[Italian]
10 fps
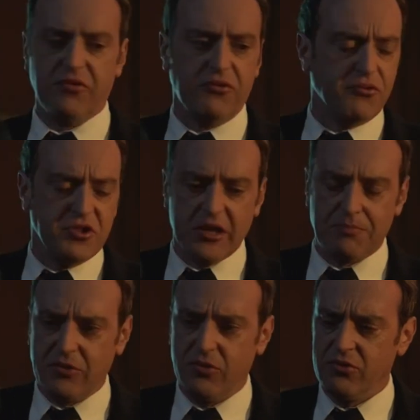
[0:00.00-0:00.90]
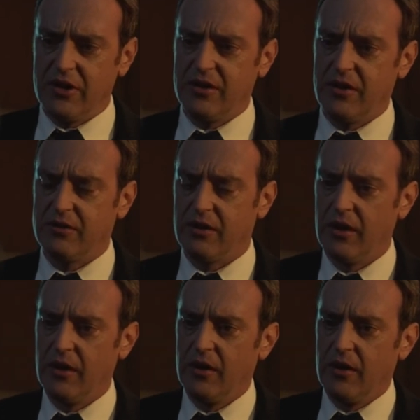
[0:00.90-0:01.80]
Ma no, non ci penso neanche.
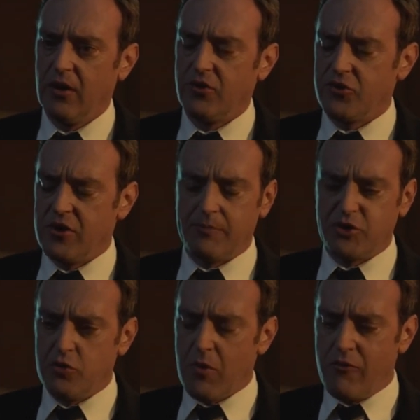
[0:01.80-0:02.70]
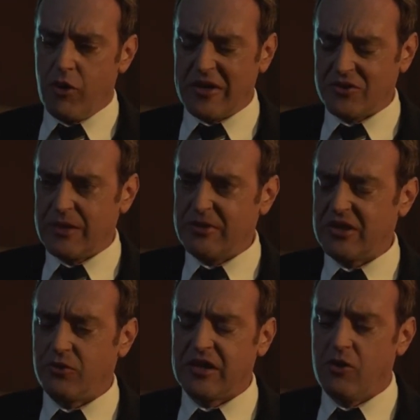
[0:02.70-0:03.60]
Io volevo presentarglieli perché
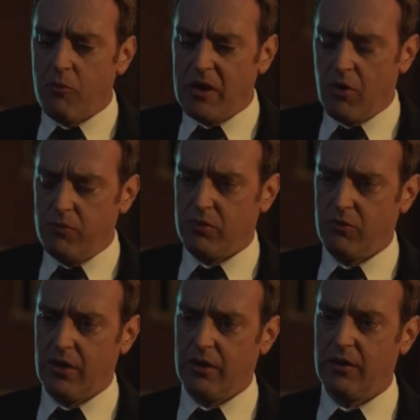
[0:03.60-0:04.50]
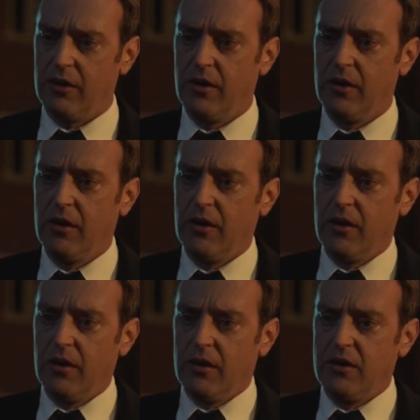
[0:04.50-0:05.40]
sono molto importanti per me.
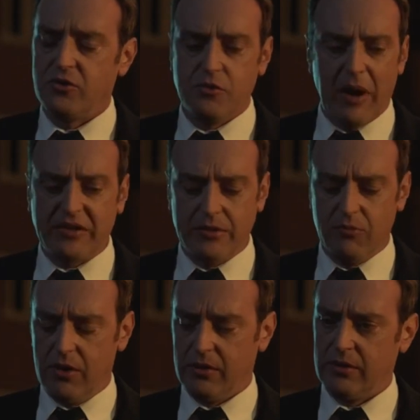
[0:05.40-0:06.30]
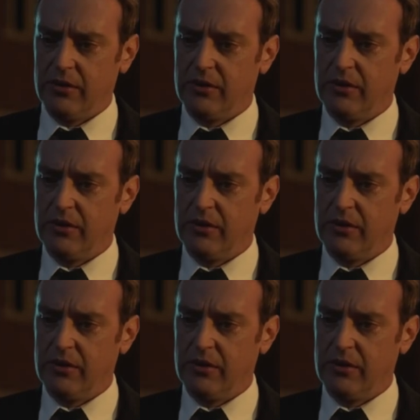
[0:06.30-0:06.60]
Una parte di me.